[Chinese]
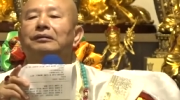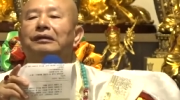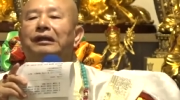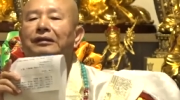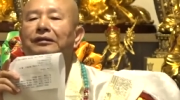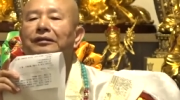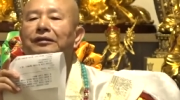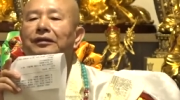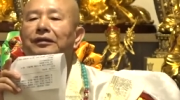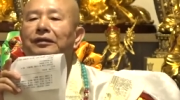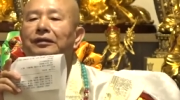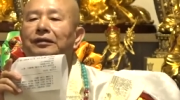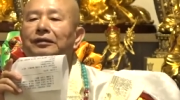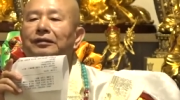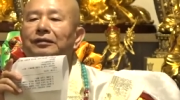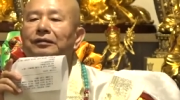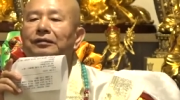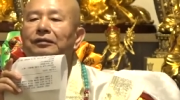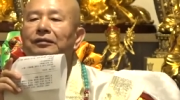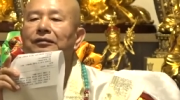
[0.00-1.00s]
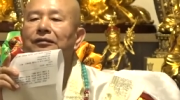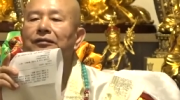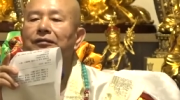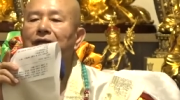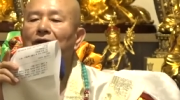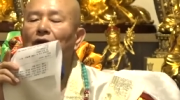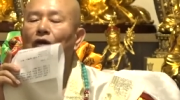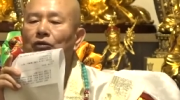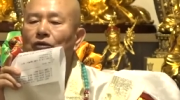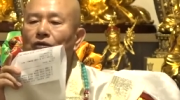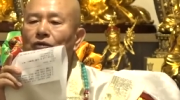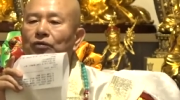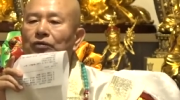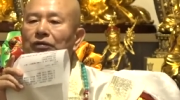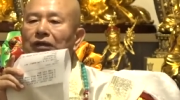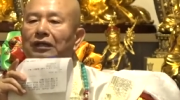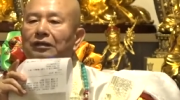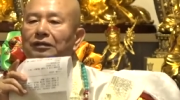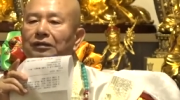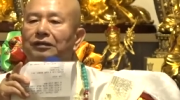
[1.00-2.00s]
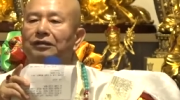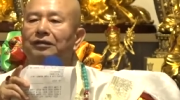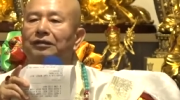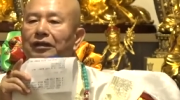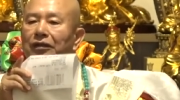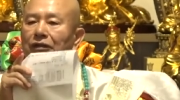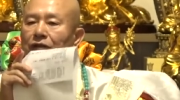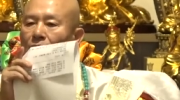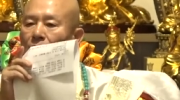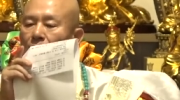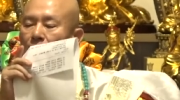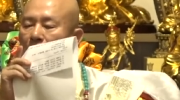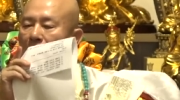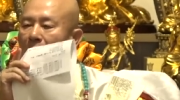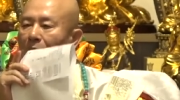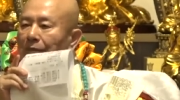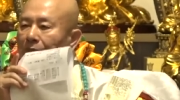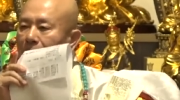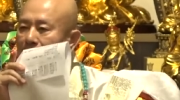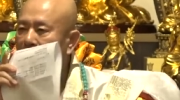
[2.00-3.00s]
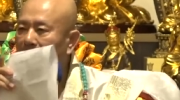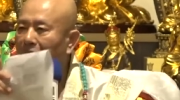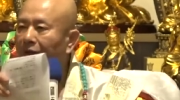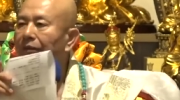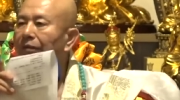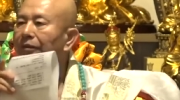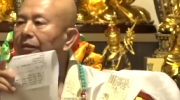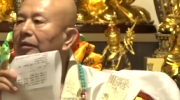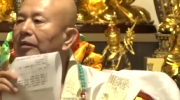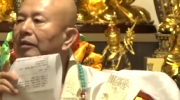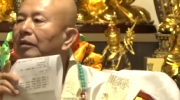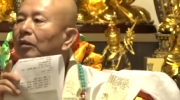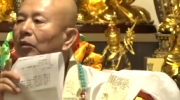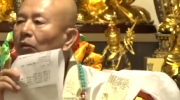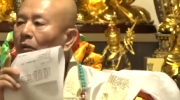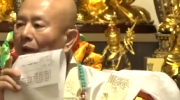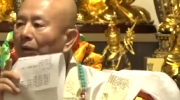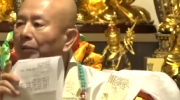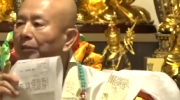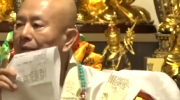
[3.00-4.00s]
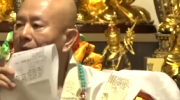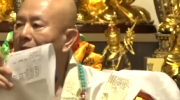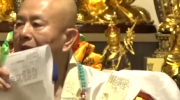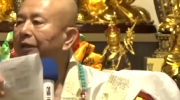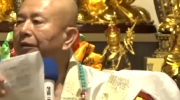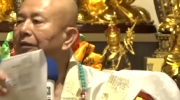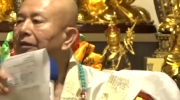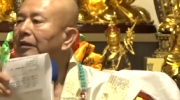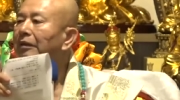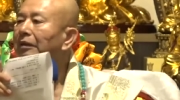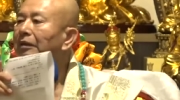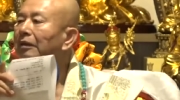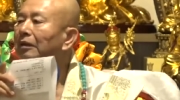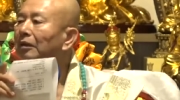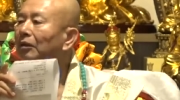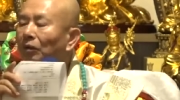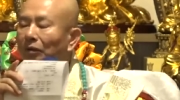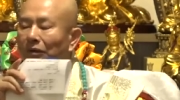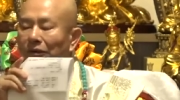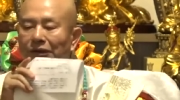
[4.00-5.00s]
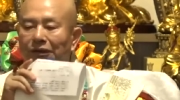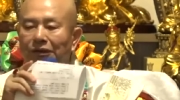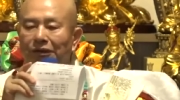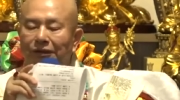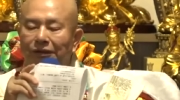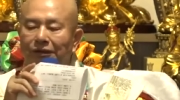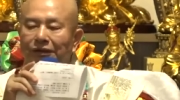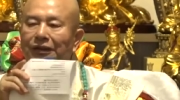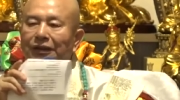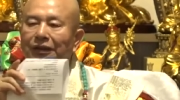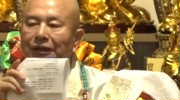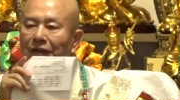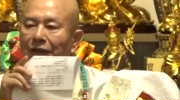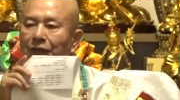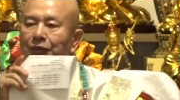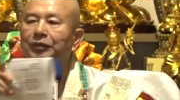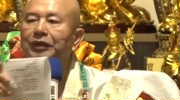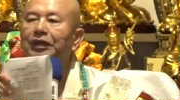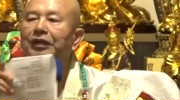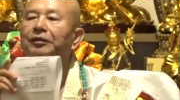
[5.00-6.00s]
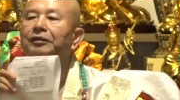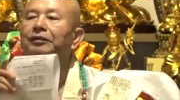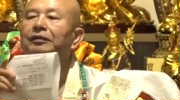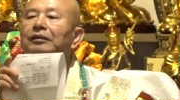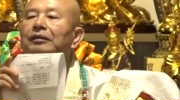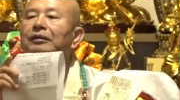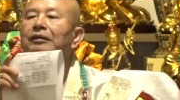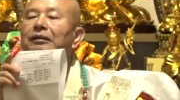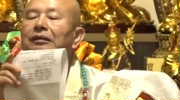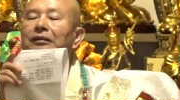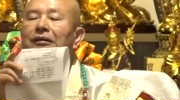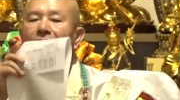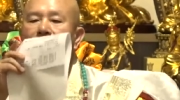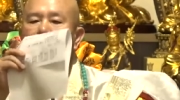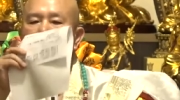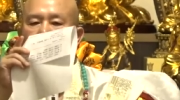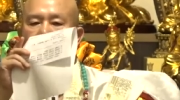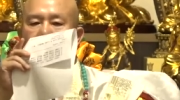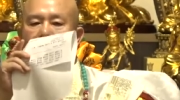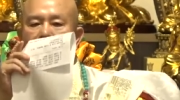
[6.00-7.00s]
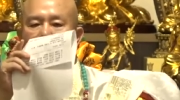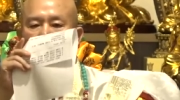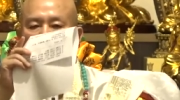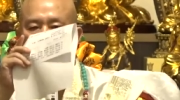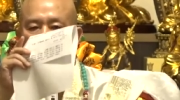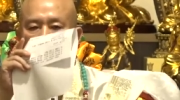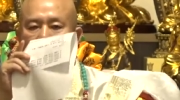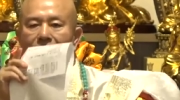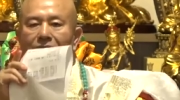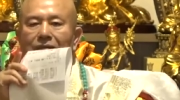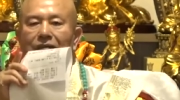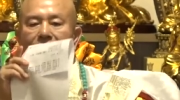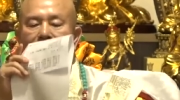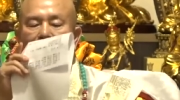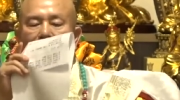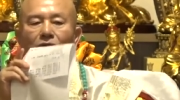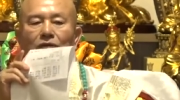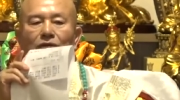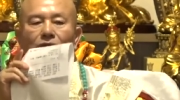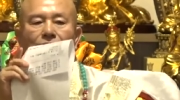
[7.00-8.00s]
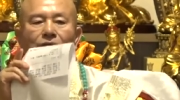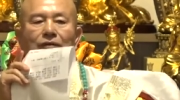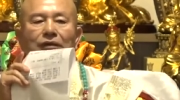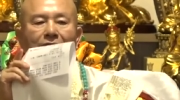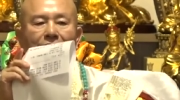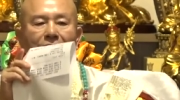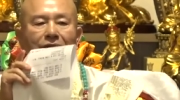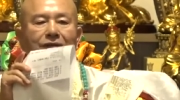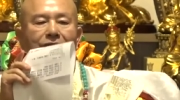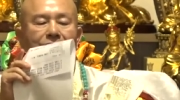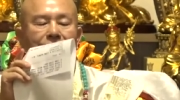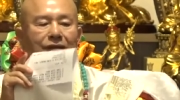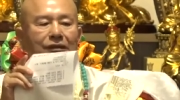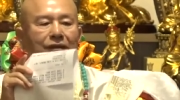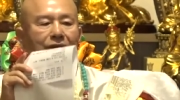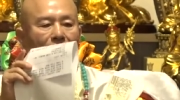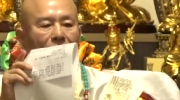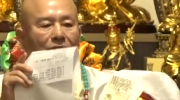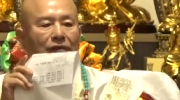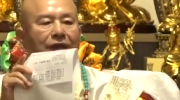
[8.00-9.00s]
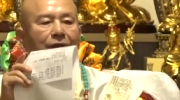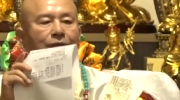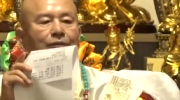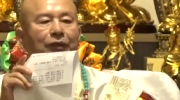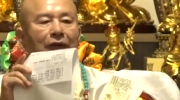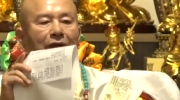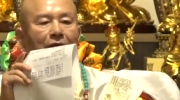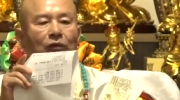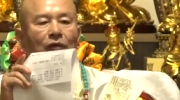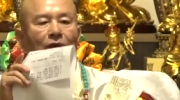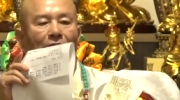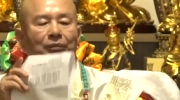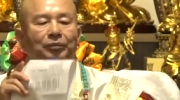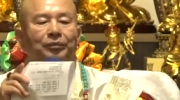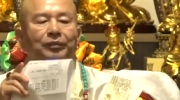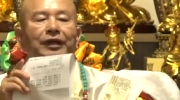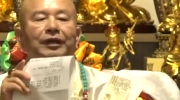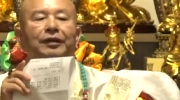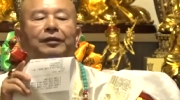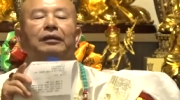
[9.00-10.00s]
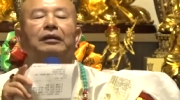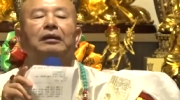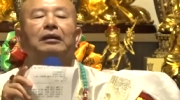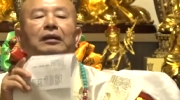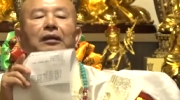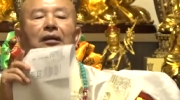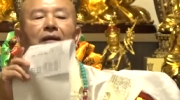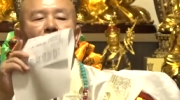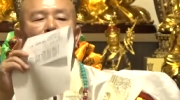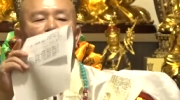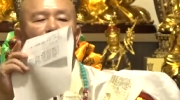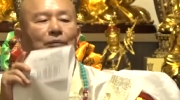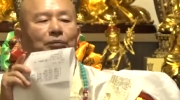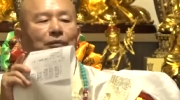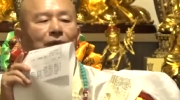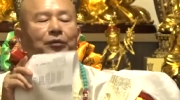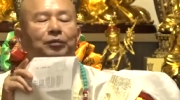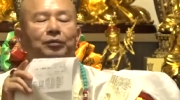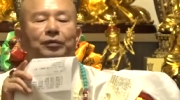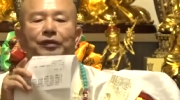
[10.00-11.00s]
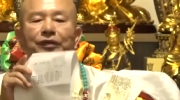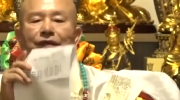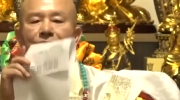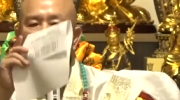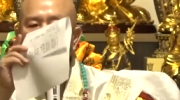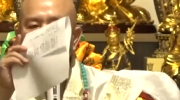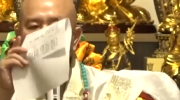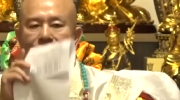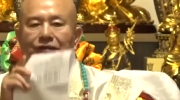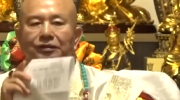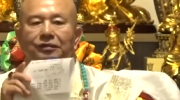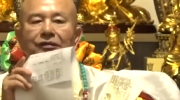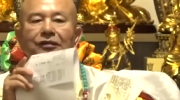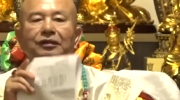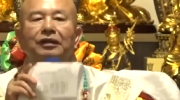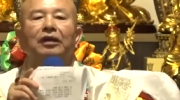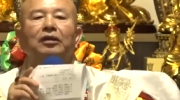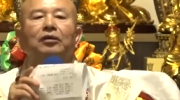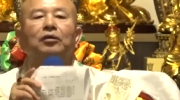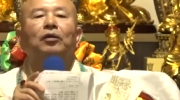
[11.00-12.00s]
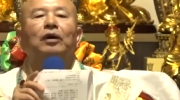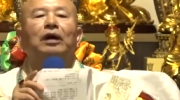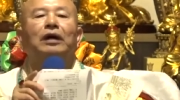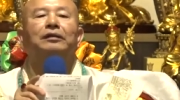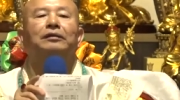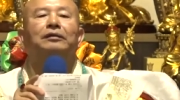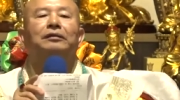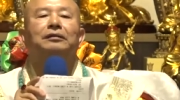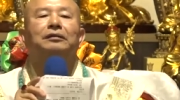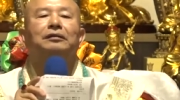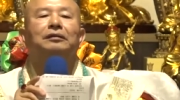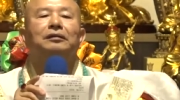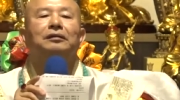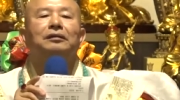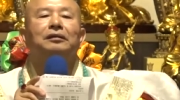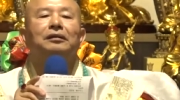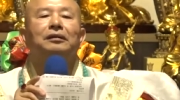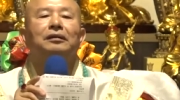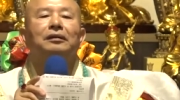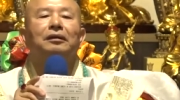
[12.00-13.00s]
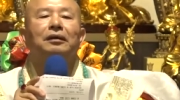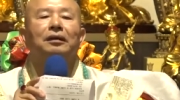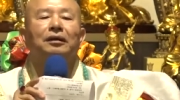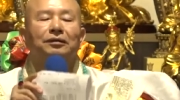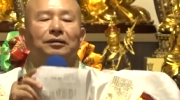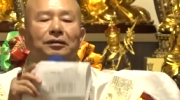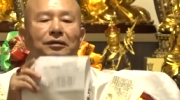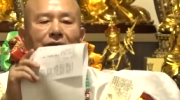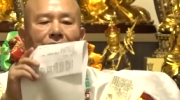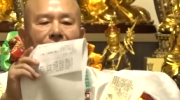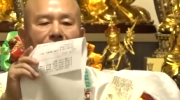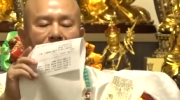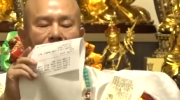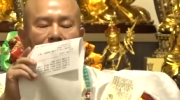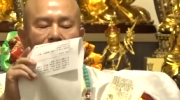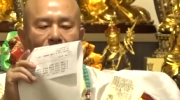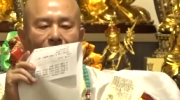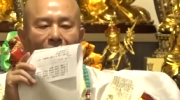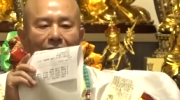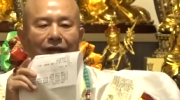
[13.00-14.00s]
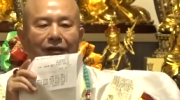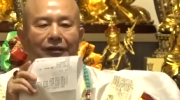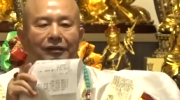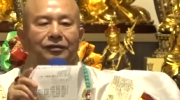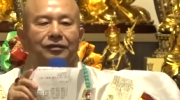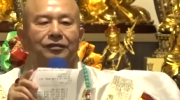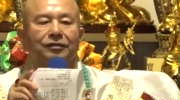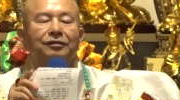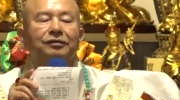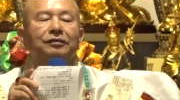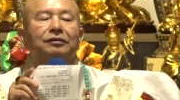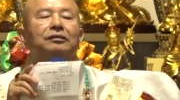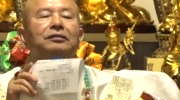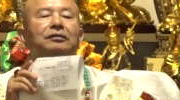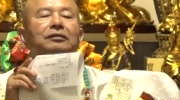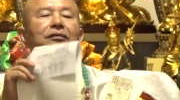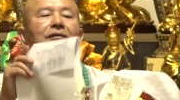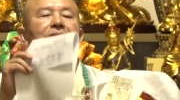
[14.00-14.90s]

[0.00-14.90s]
在这个道书上是写着万遍，万遍。我这里写一遍，但是道书上是要念满万遍，万遍不是一次念完，而是你每一次